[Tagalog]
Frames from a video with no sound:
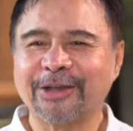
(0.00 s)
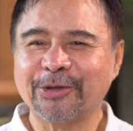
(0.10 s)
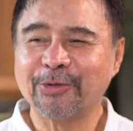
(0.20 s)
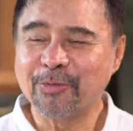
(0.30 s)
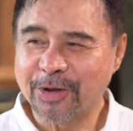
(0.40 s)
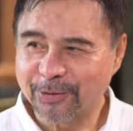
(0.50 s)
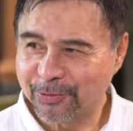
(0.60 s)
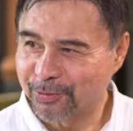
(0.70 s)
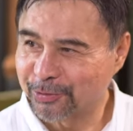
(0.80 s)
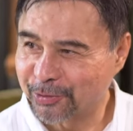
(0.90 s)
yung walong
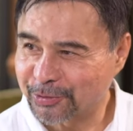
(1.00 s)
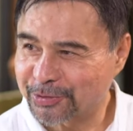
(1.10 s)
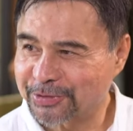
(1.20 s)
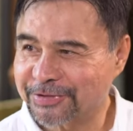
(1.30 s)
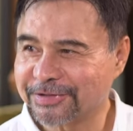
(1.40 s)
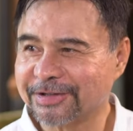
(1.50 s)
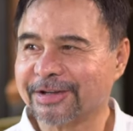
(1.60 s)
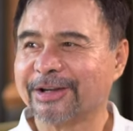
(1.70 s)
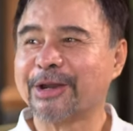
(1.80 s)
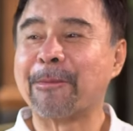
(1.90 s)
utos
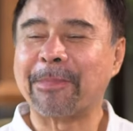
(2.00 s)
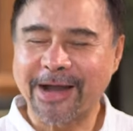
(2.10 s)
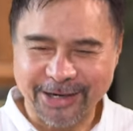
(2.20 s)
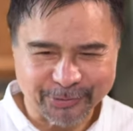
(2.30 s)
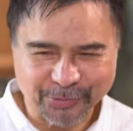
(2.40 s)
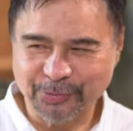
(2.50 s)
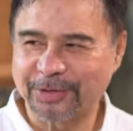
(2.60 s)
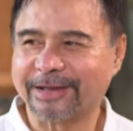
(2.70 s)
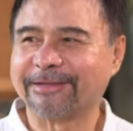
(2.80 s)
ng pangkalusugan.